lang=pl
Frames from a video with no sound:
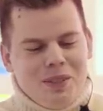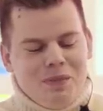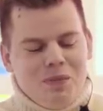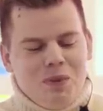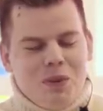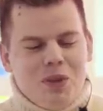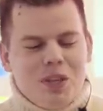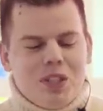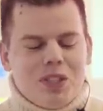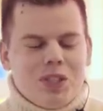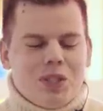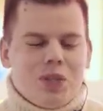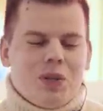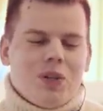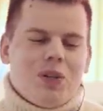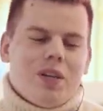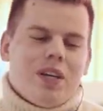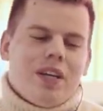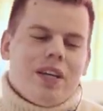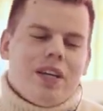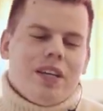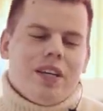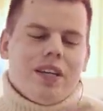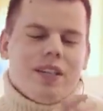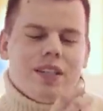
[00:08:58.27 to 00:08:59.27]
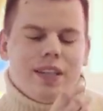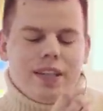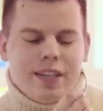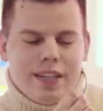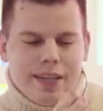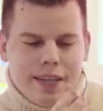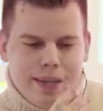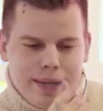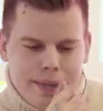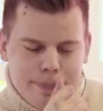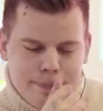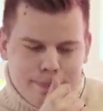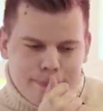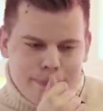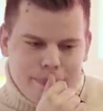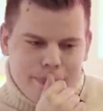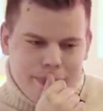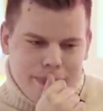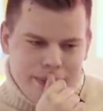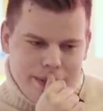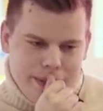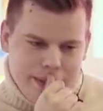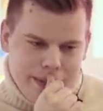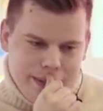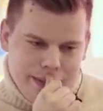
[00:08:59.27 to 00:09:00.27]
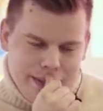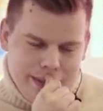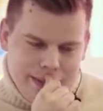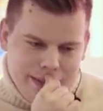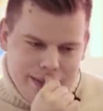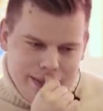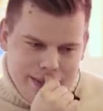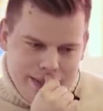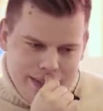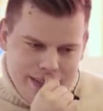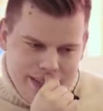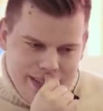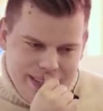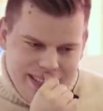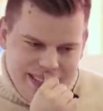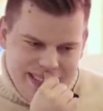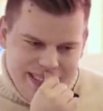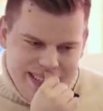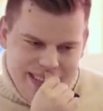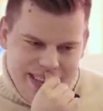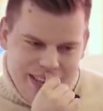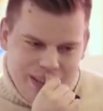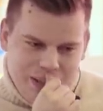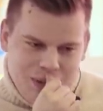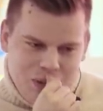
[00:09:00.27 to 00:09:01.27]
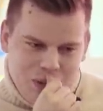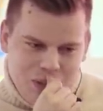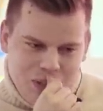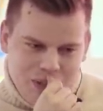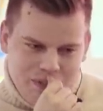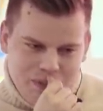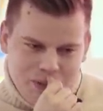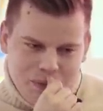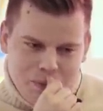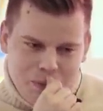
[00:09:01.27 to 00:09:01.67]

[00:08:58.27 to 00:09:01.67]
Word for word: Twoje z kolei takie najgorsze